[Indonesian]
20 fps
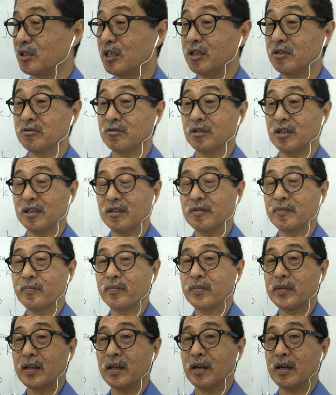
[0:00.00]
kan
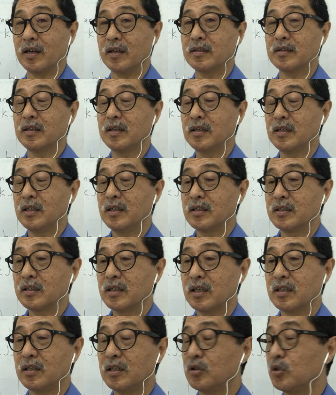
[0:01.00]
ya kan
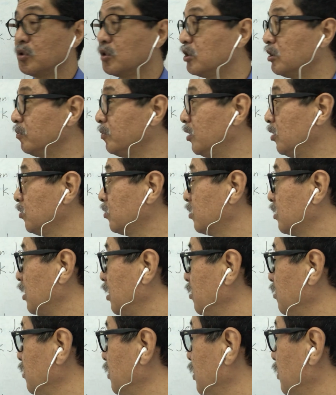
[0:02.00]
jadi fushime utskeru